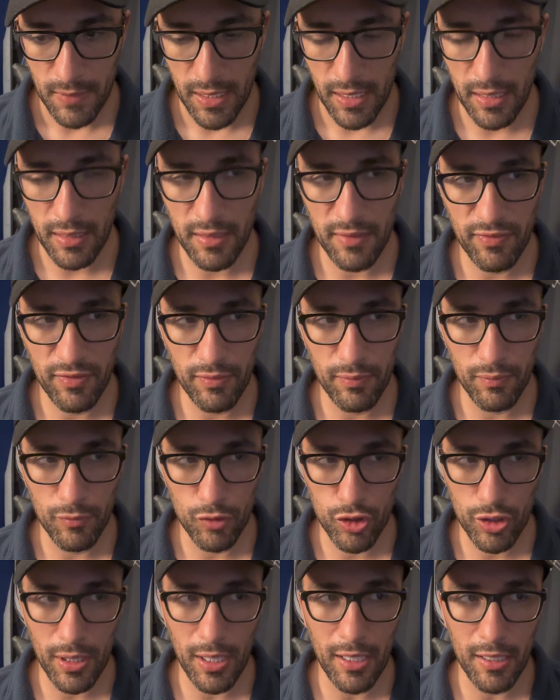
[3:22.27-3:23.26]
احنا في
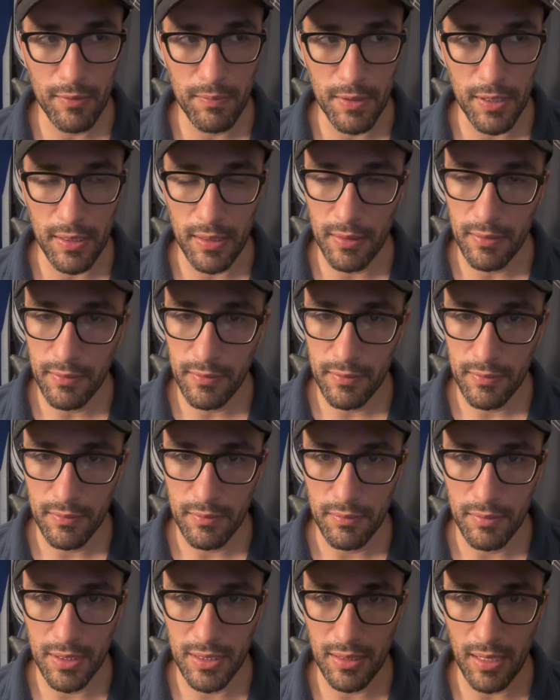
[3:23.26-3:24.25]
مشكله كبيره
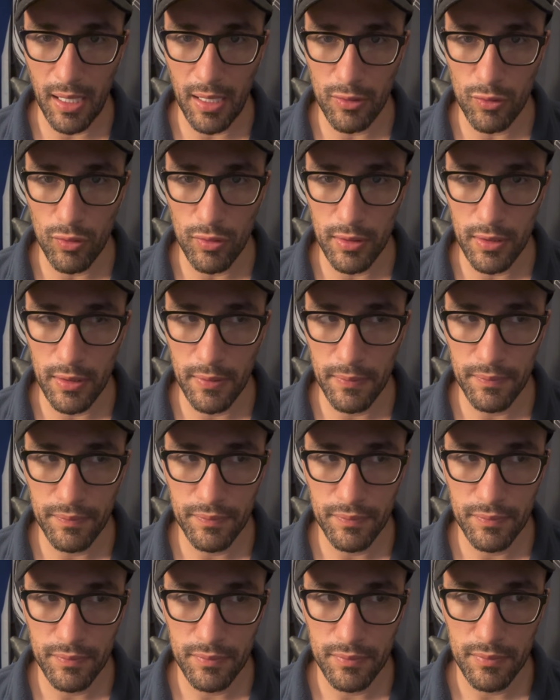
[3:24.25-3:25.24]
بالتعادل ده
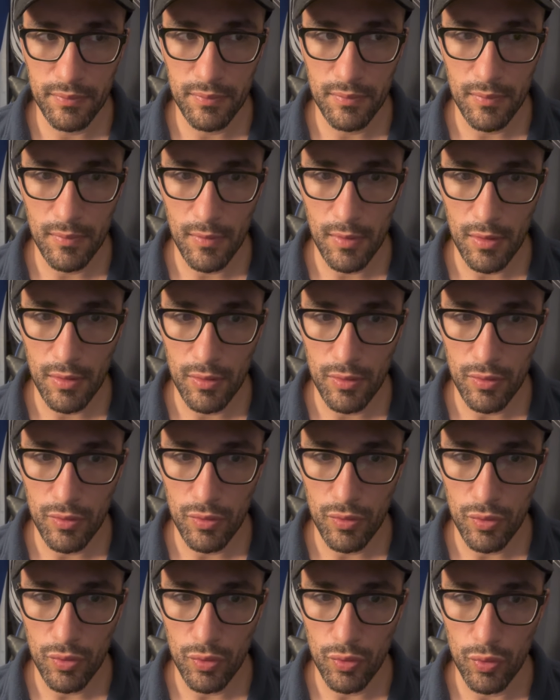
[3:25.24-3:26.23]

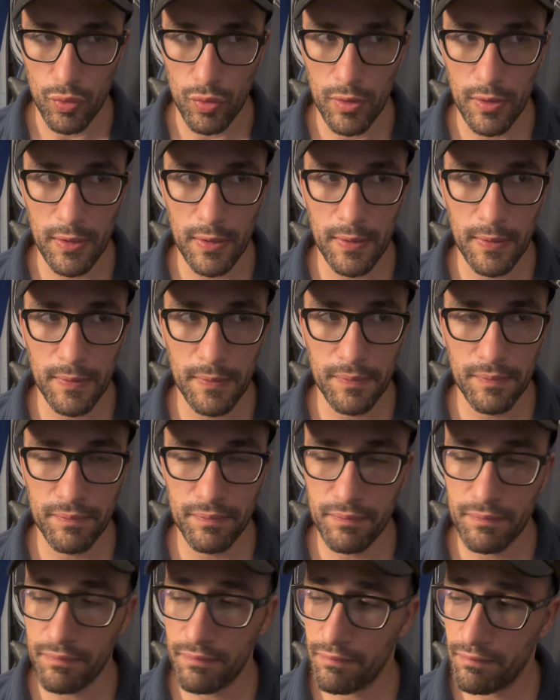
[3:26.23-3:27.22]
و
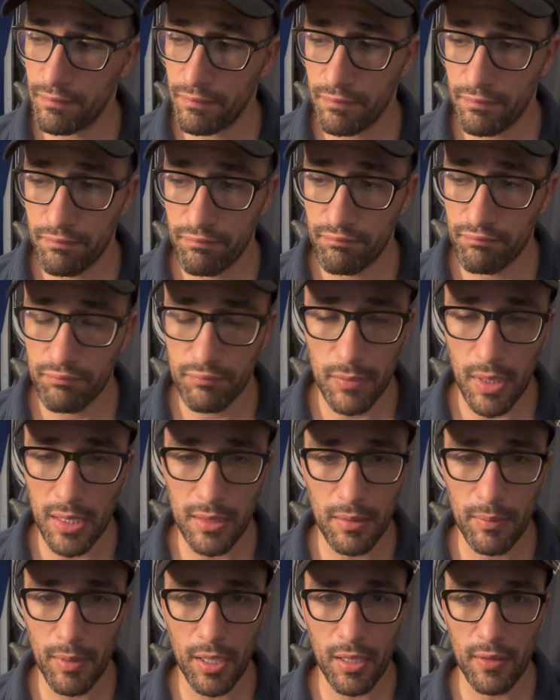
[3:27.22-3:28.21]

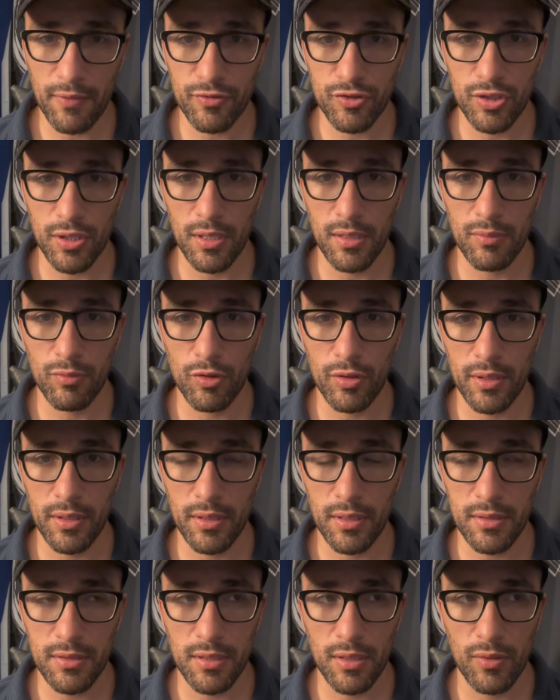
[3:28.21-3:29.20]
انا ما اعرفش ايه اللي ممكن
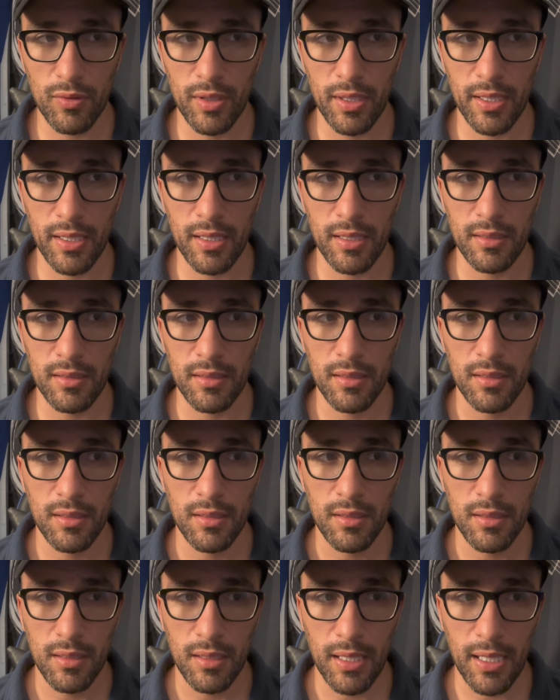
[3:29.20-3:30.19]
يحصل ولكن
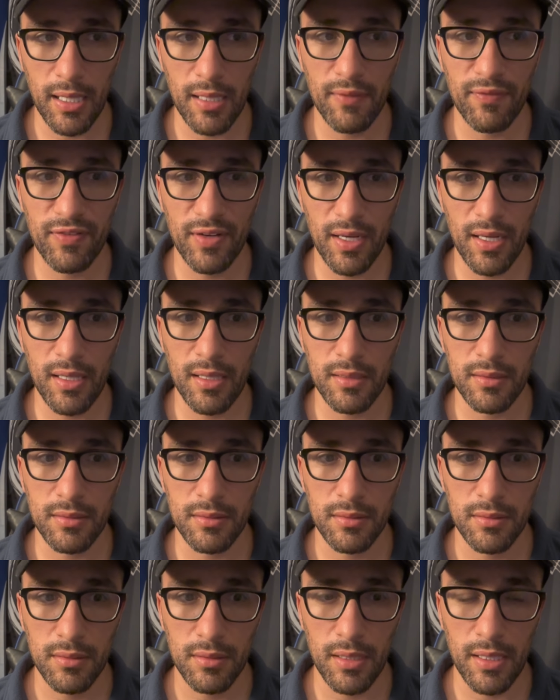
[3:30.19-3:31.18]
هل فعلا
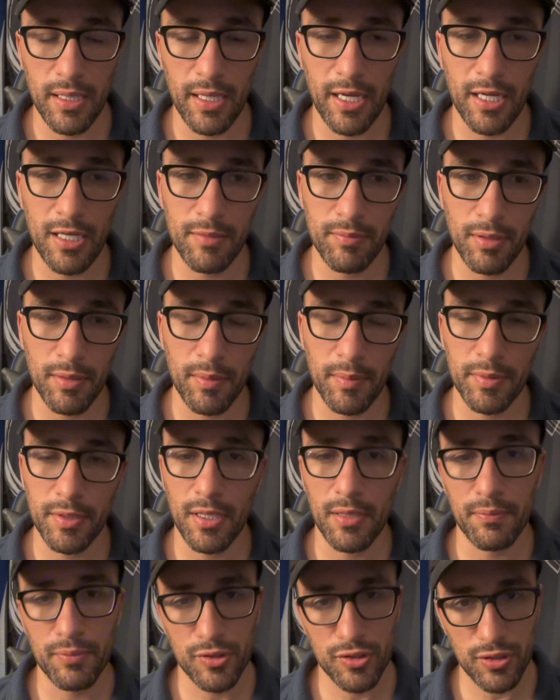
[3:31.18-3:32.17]
اللعيبه ما
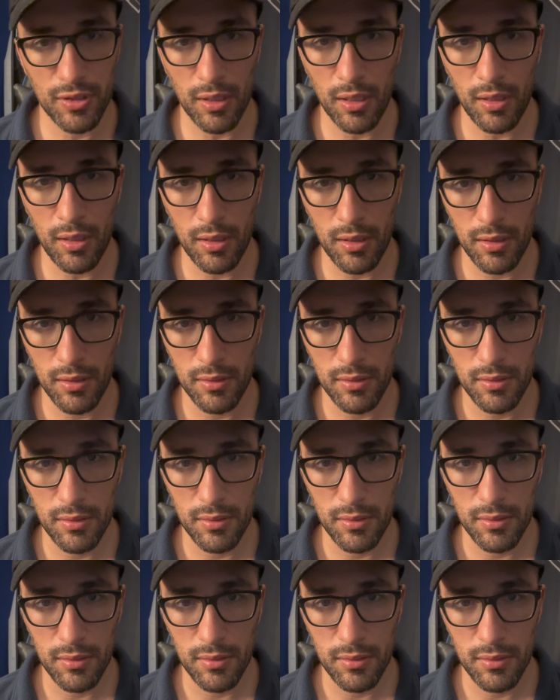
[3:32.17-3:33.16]
بتحبش صلاح
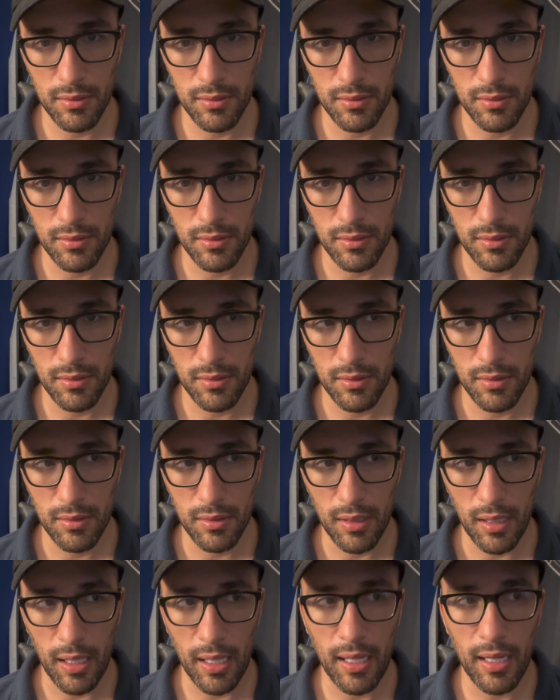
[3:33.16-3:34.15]

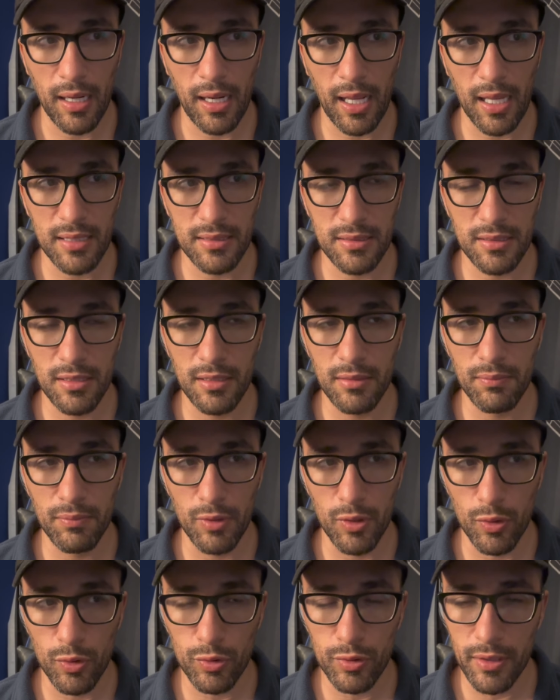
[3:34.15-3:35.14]
هل حاسين
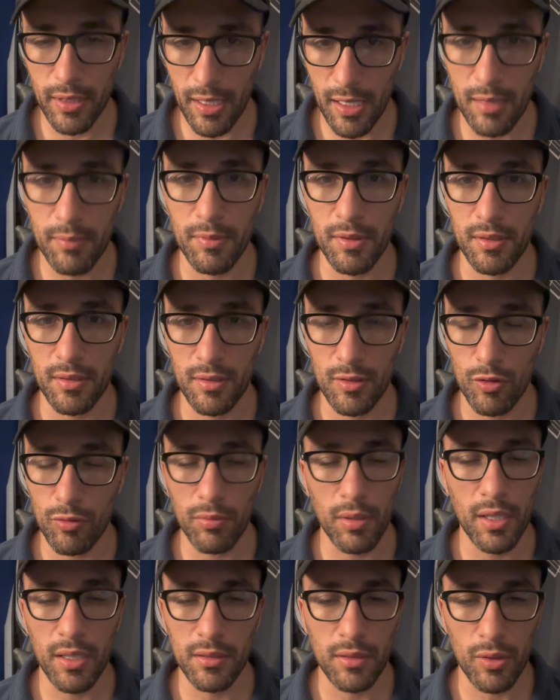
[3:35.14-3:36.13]
بلود جامد
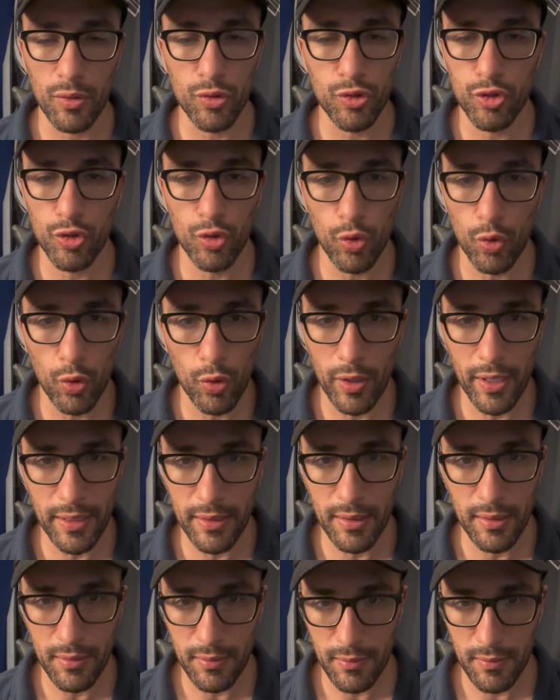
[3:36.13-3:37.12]
وما يقدروش يقولوا
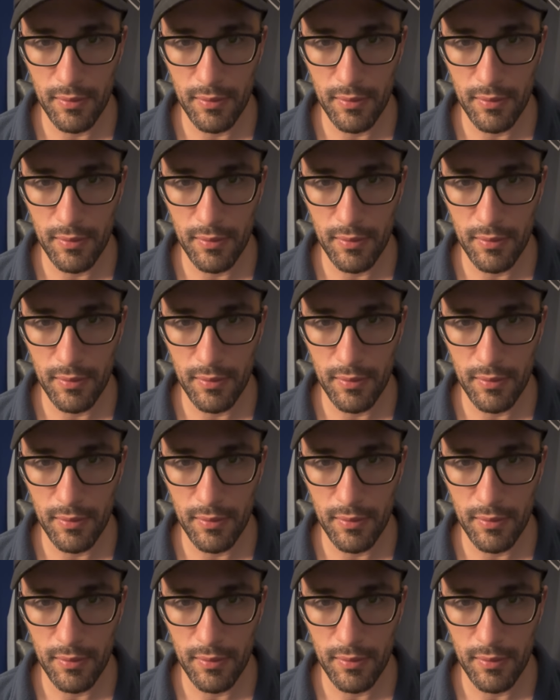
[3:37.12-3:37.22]
كده